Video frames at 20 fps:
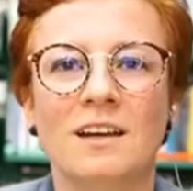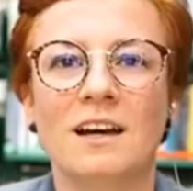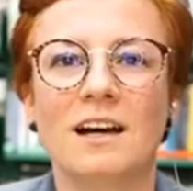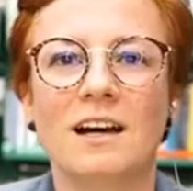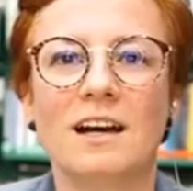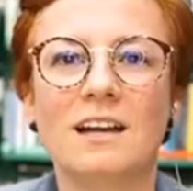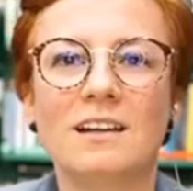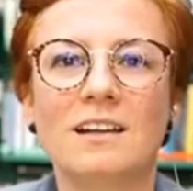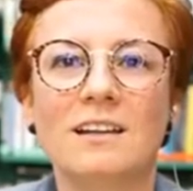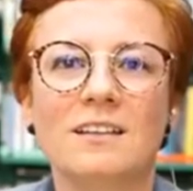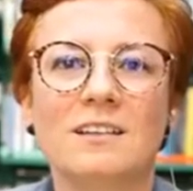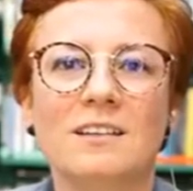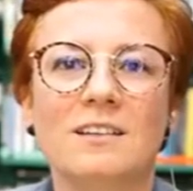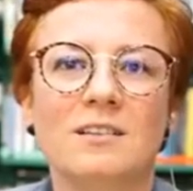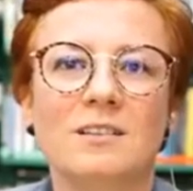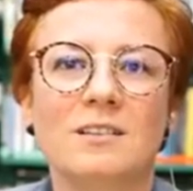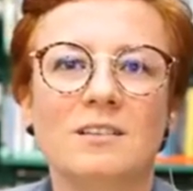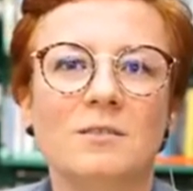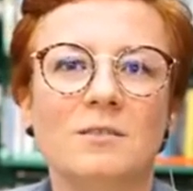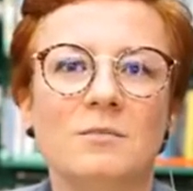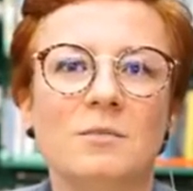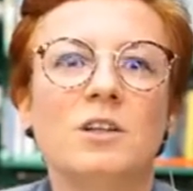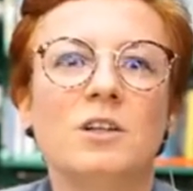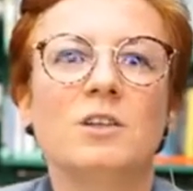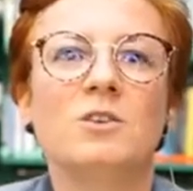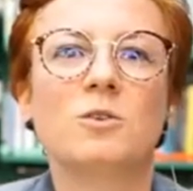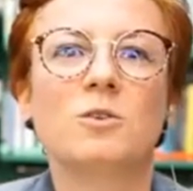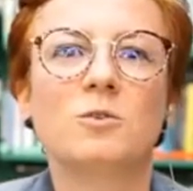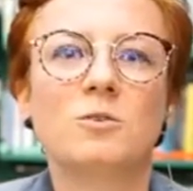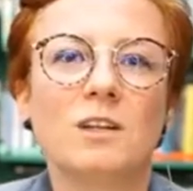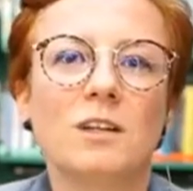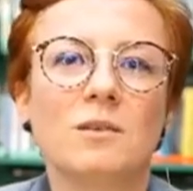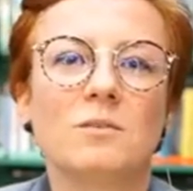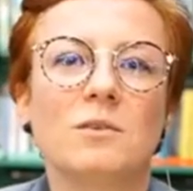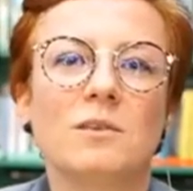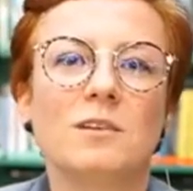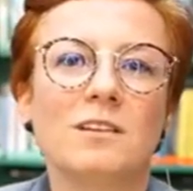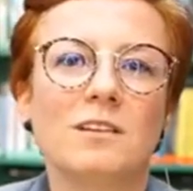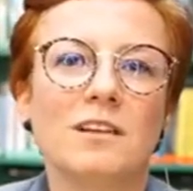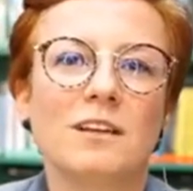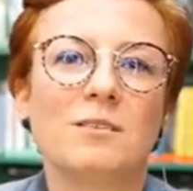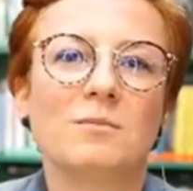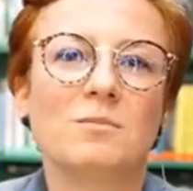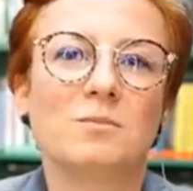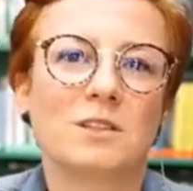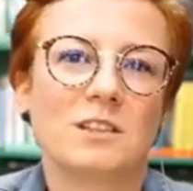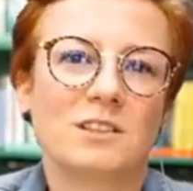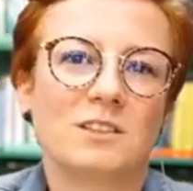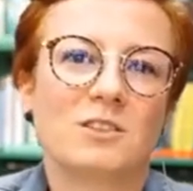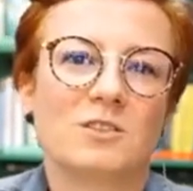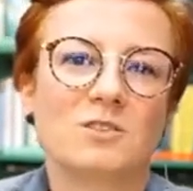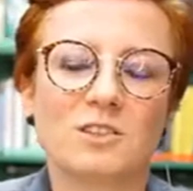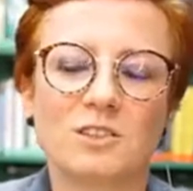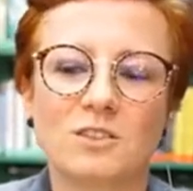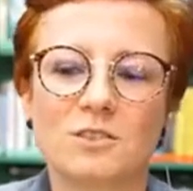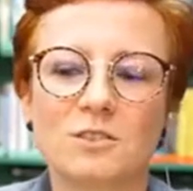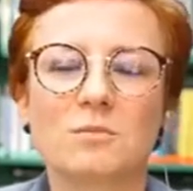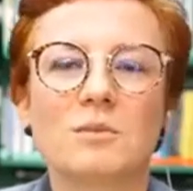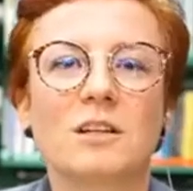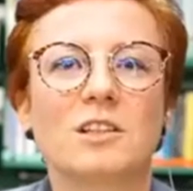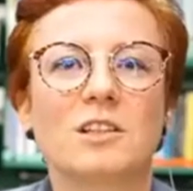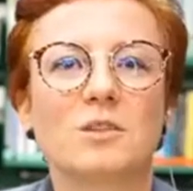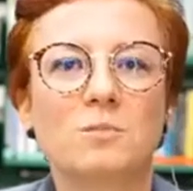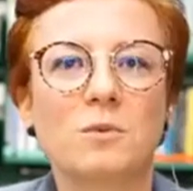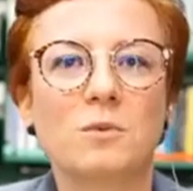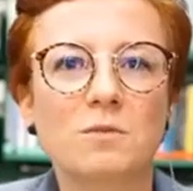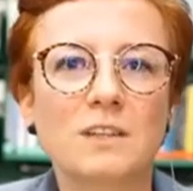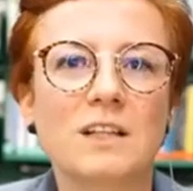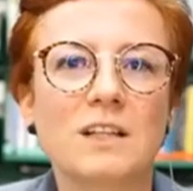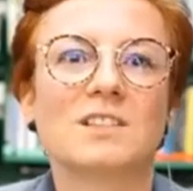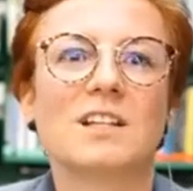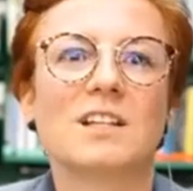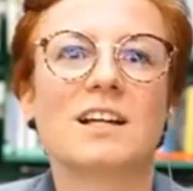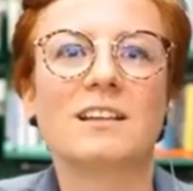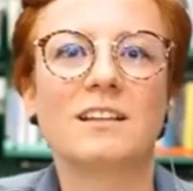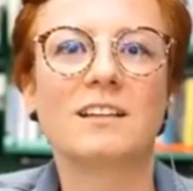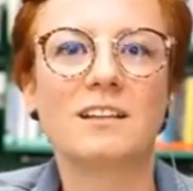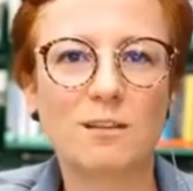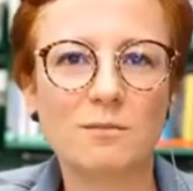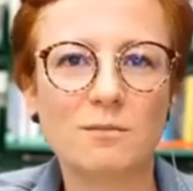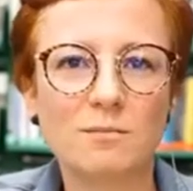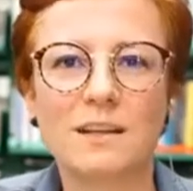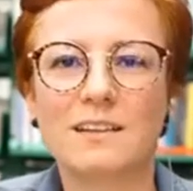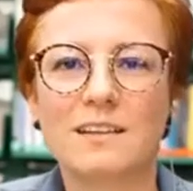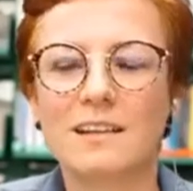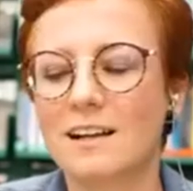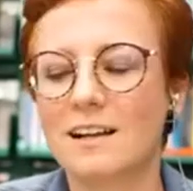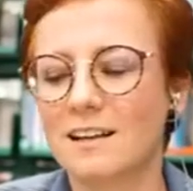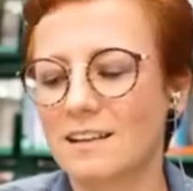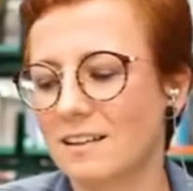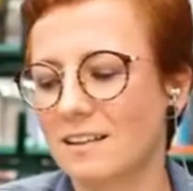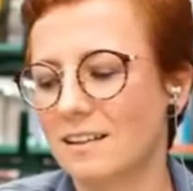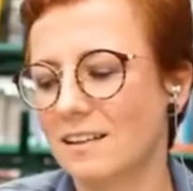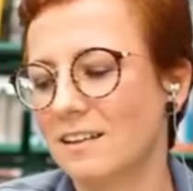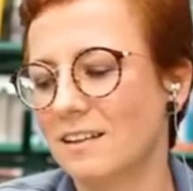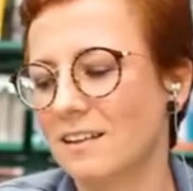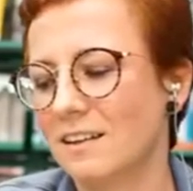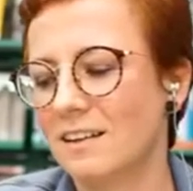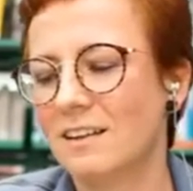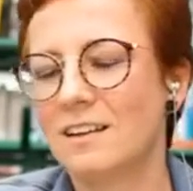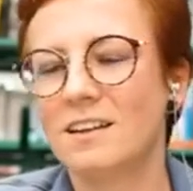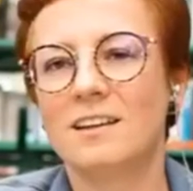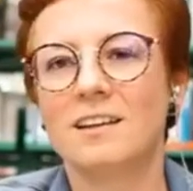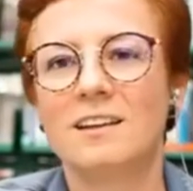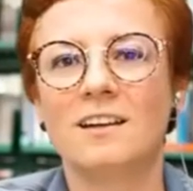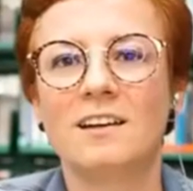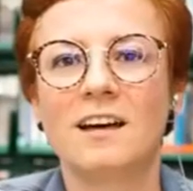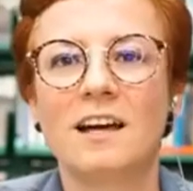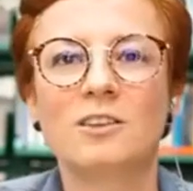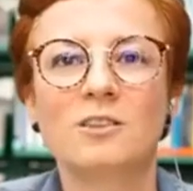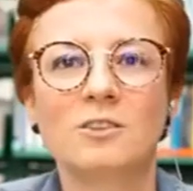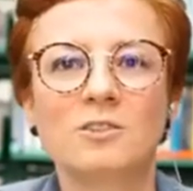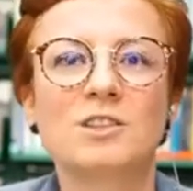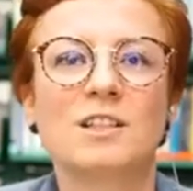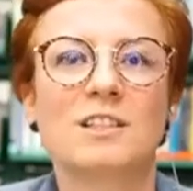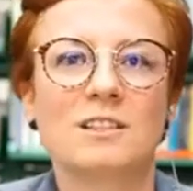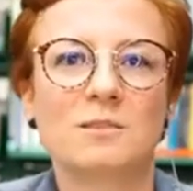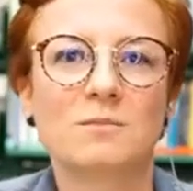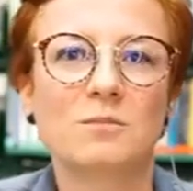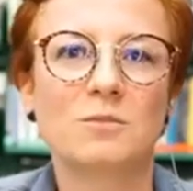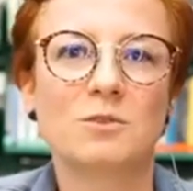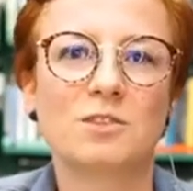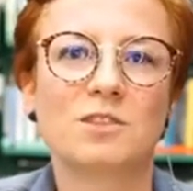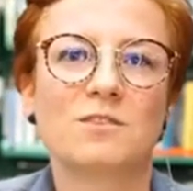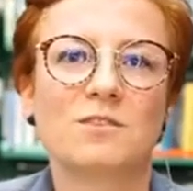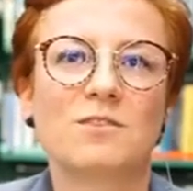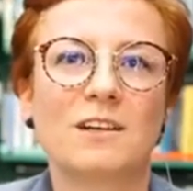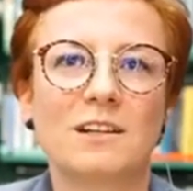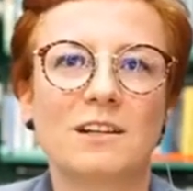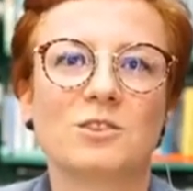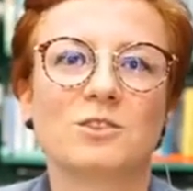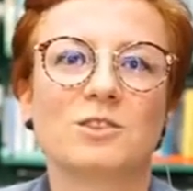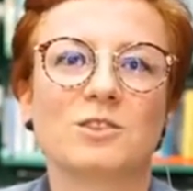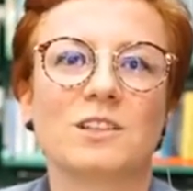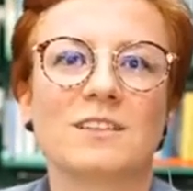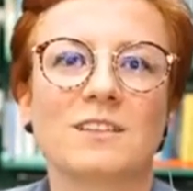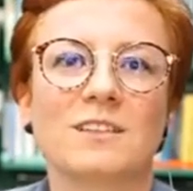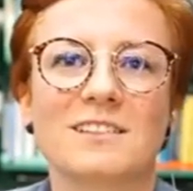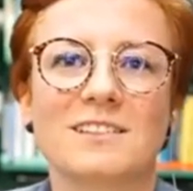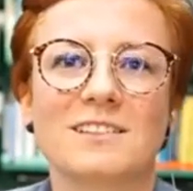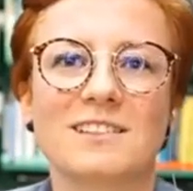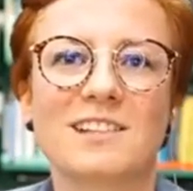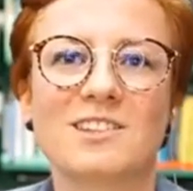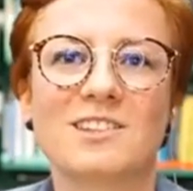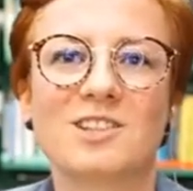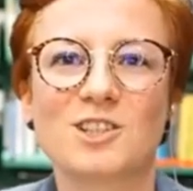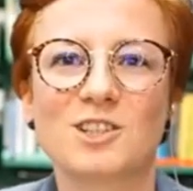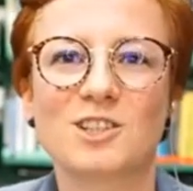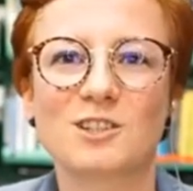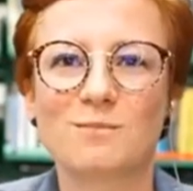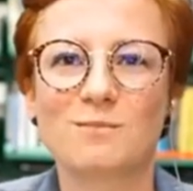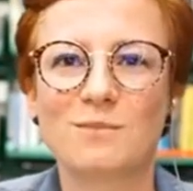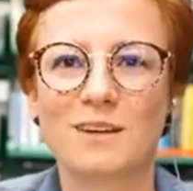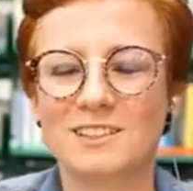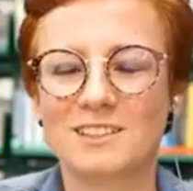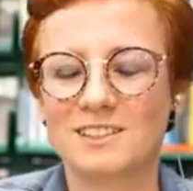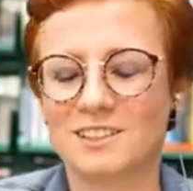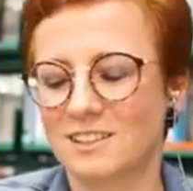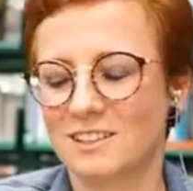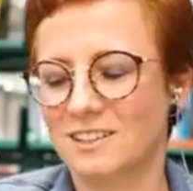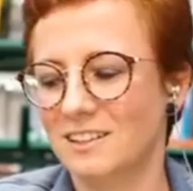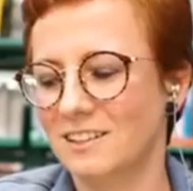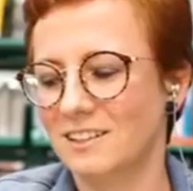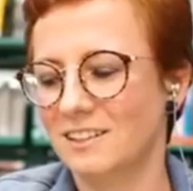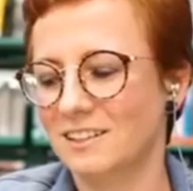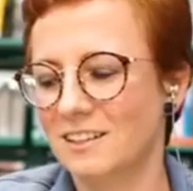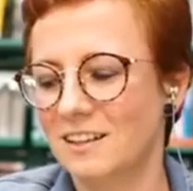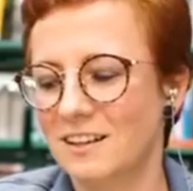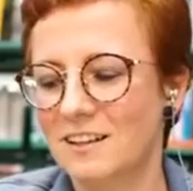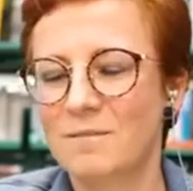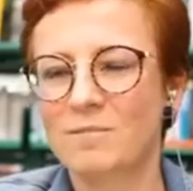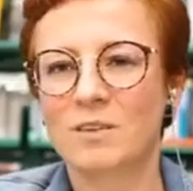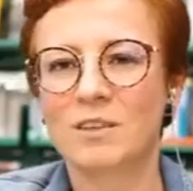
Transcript: ale y, ignorujemy je przez to, że są jakieś powtarzalne, banalne, e, a to czasem może warto się zatrzymać i, i